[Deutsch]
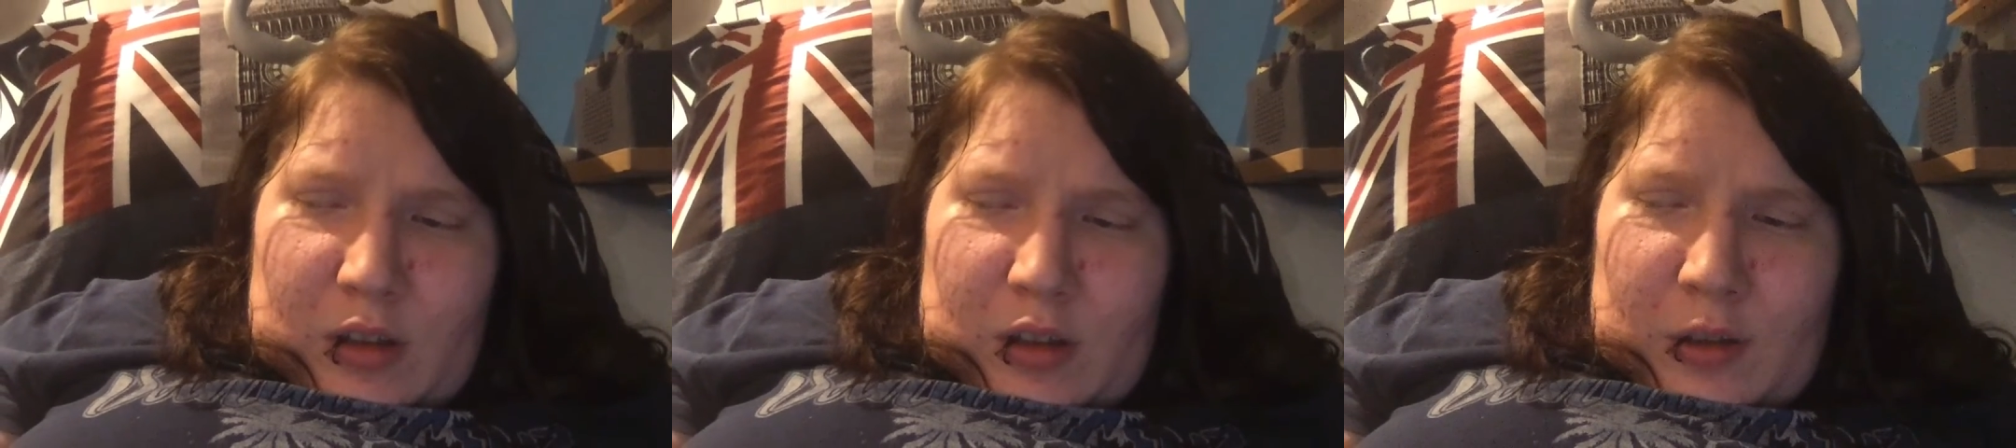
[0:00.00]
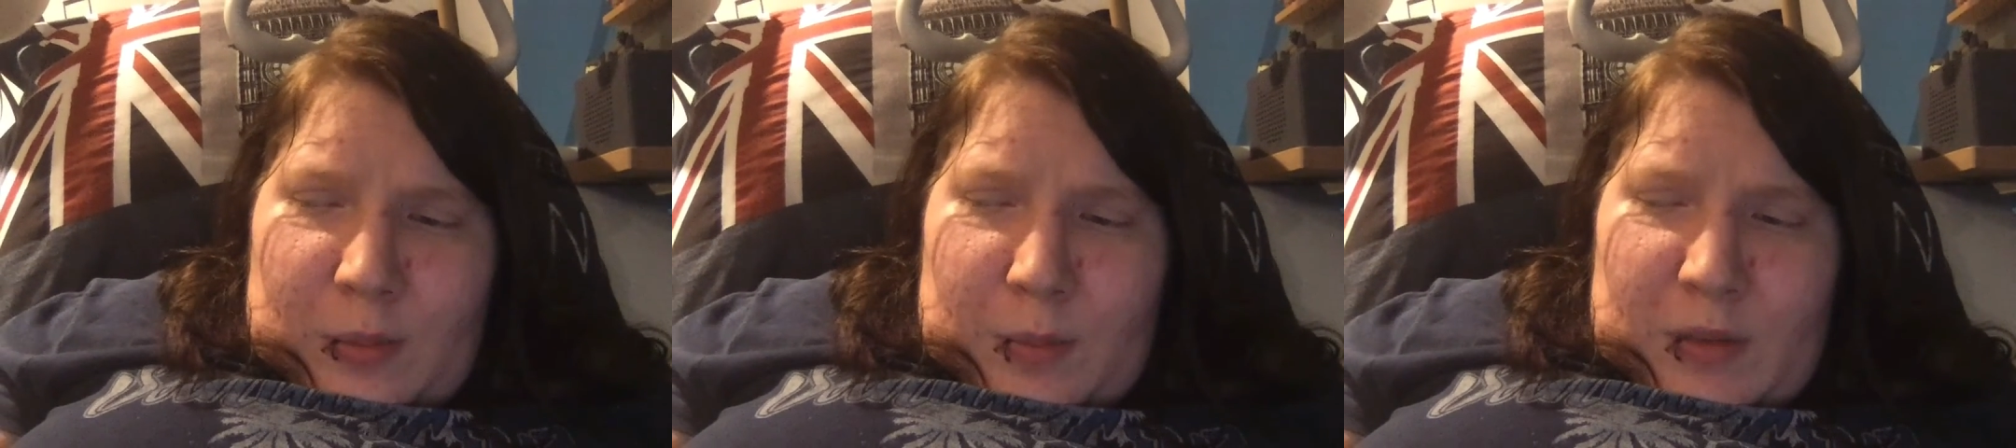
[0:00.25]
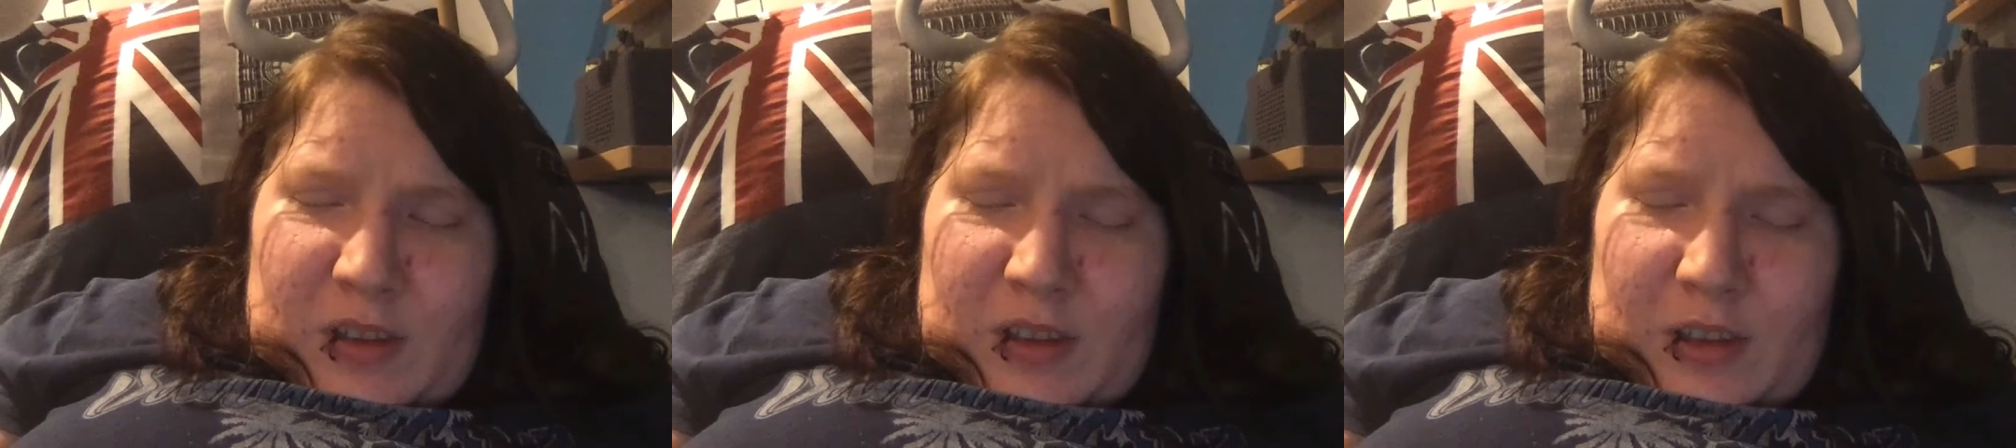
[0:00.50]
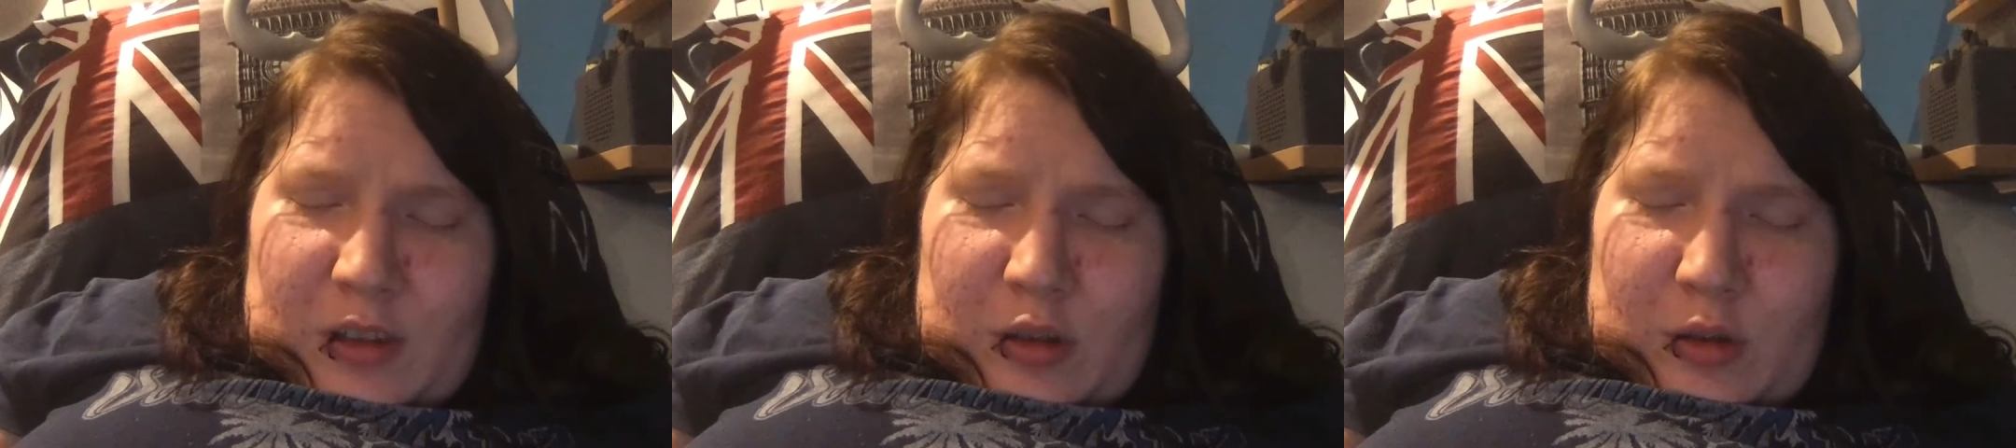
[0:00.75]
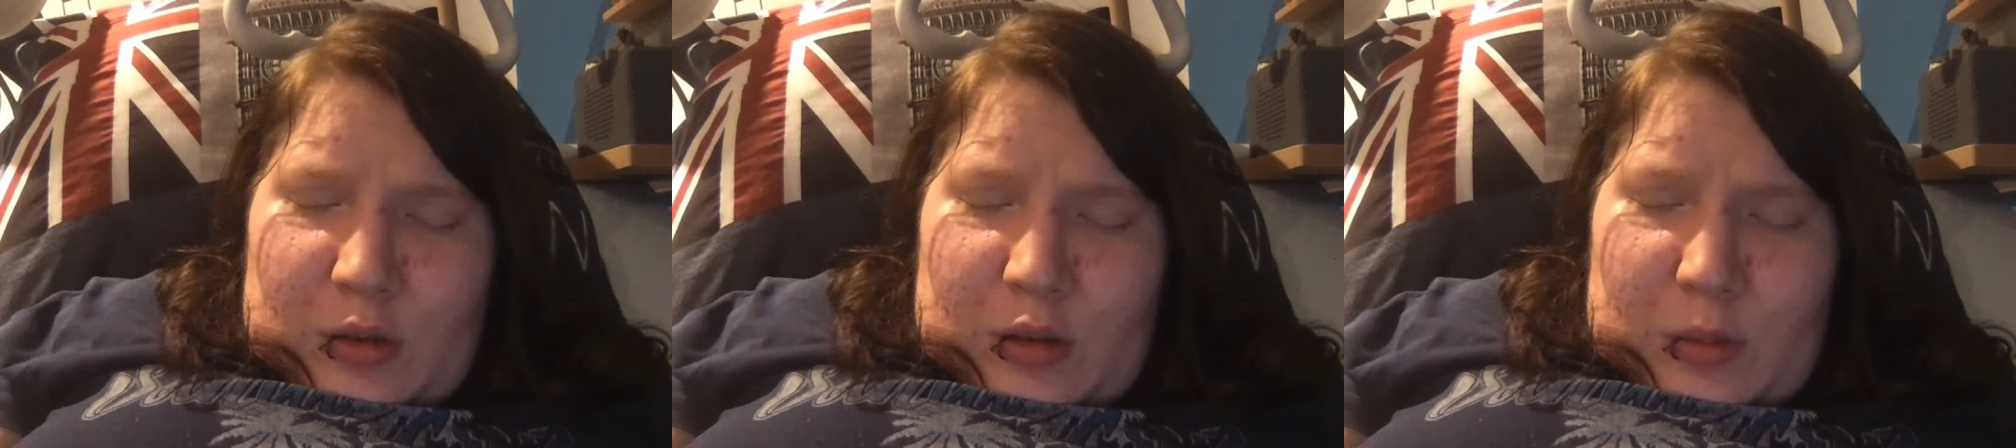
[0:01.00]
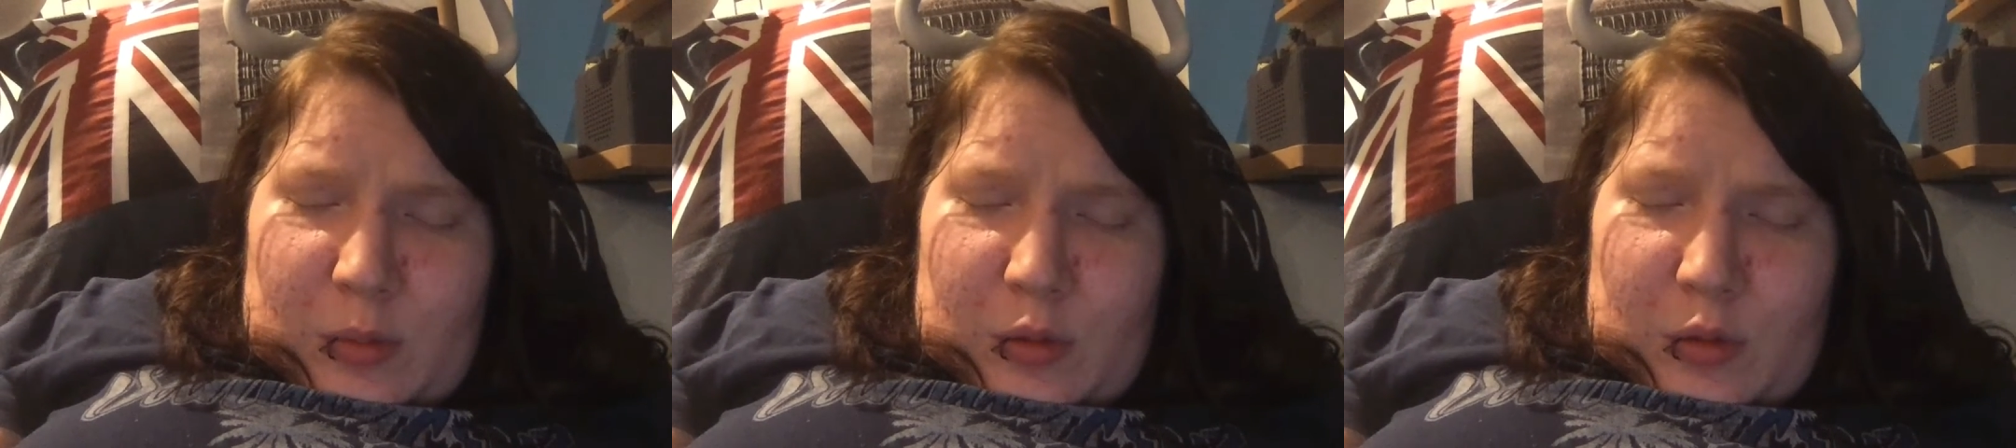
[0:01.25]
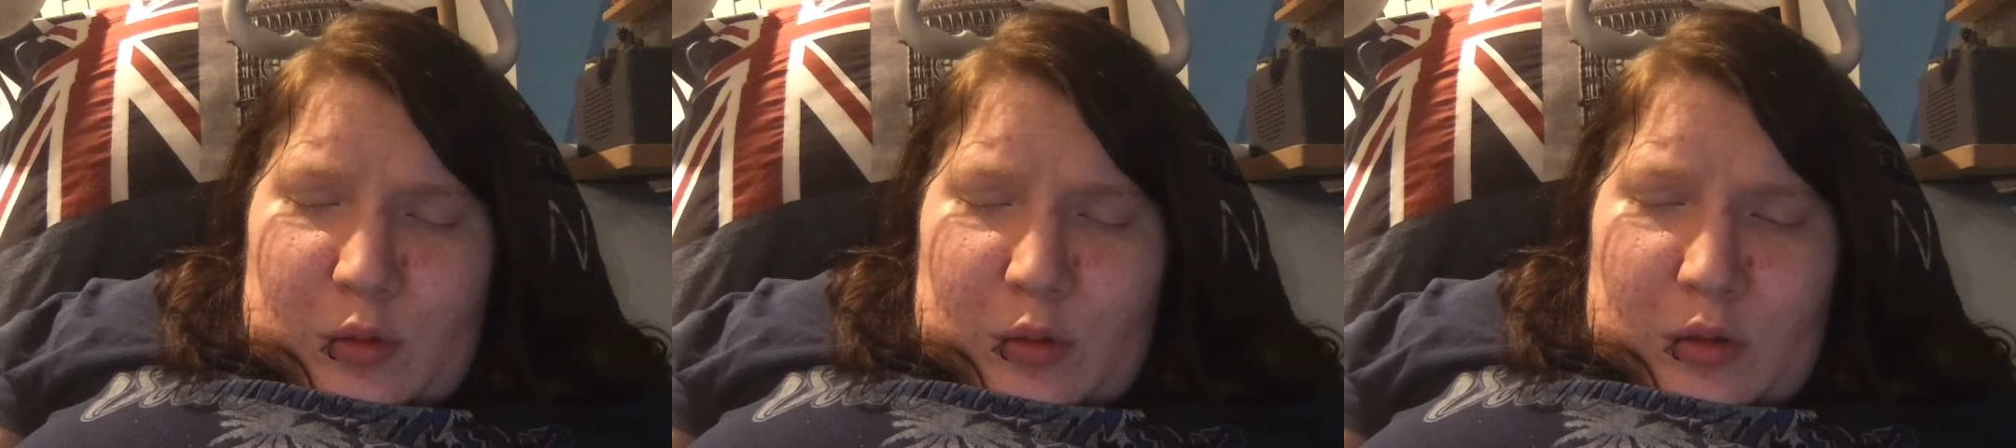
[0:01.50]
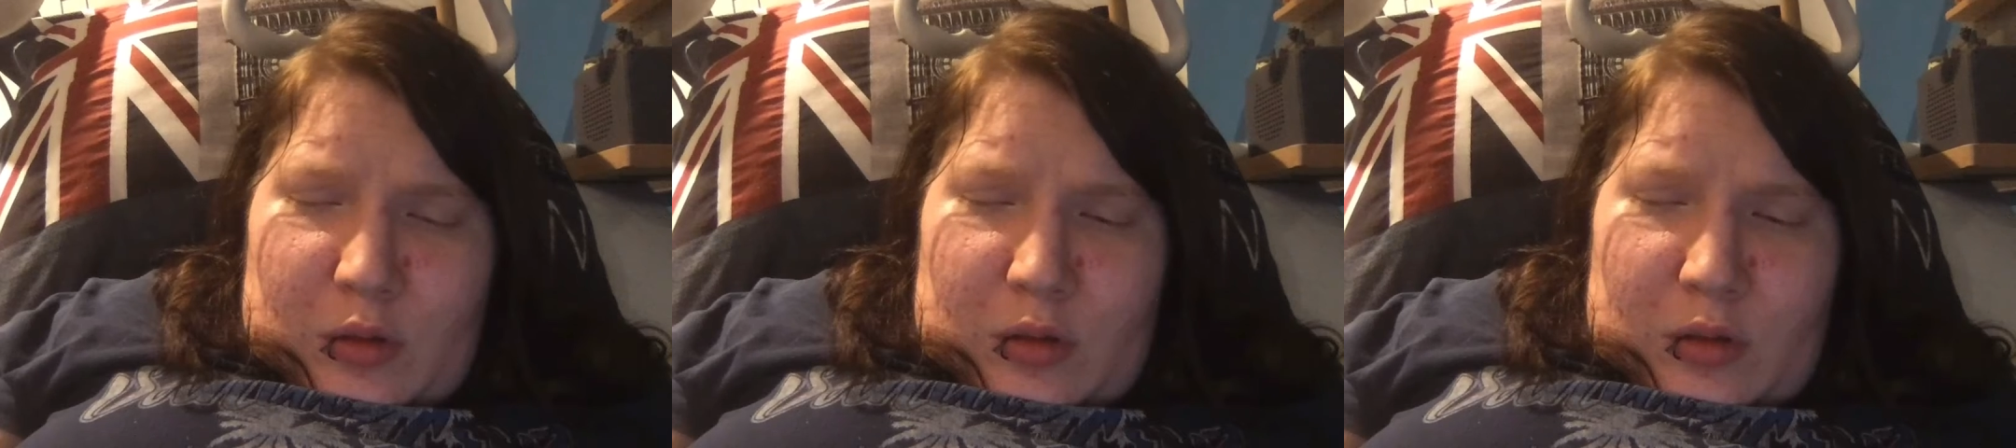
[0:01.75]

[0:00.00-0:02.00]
das bin ich eh schon gewöhnt.